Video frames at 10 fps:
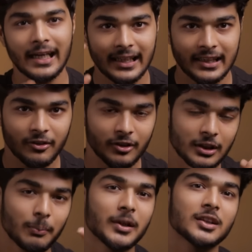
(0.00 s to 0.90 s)
அண்ட் இதுக்கு
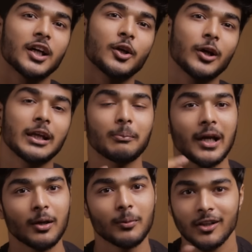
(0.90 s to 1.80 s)
வந்து பத்தாயிரம் ரூபாய்க்கு
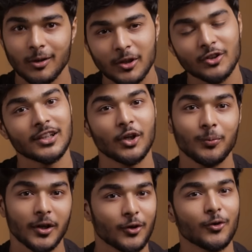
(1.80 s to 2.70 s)
மேலே மாதம் மாதம் செலவு
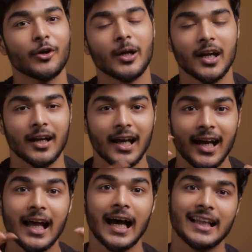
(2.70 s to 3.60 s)
பண்ணுறவங்களும் இருக்காங்க
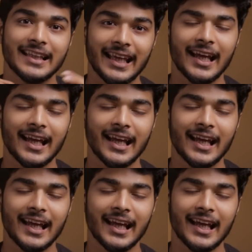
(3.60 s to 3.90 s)
அது